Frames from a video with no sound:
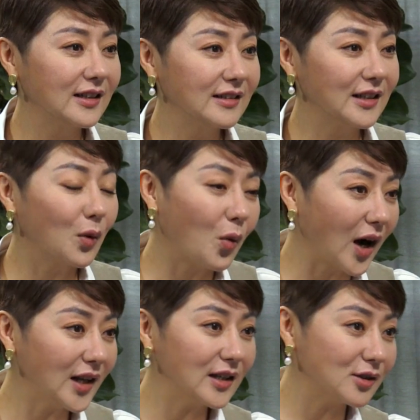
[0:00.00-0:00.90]
你
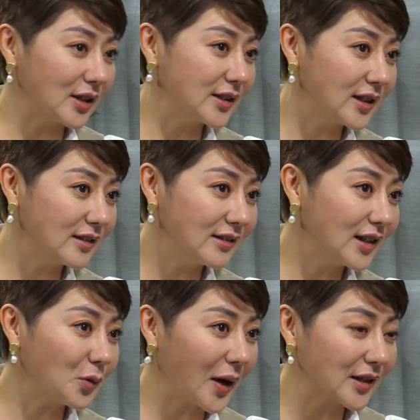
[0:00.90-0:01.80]
华丽的转身，
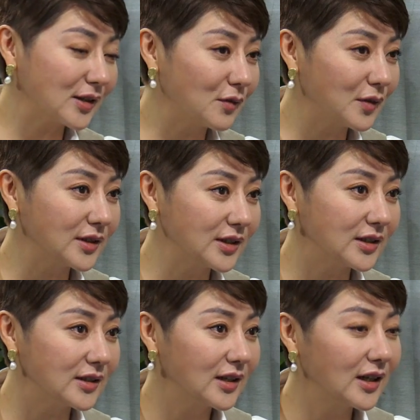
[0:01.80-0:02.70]
另外一个身份
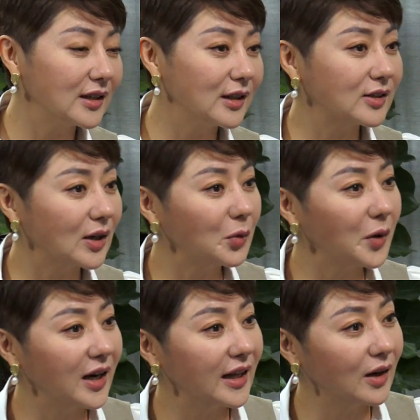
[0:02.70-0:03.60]
是你成
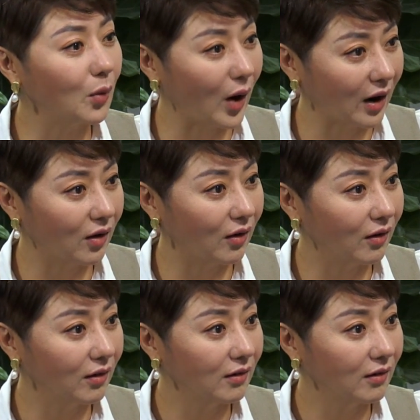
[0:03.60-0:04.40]
为了一个网红。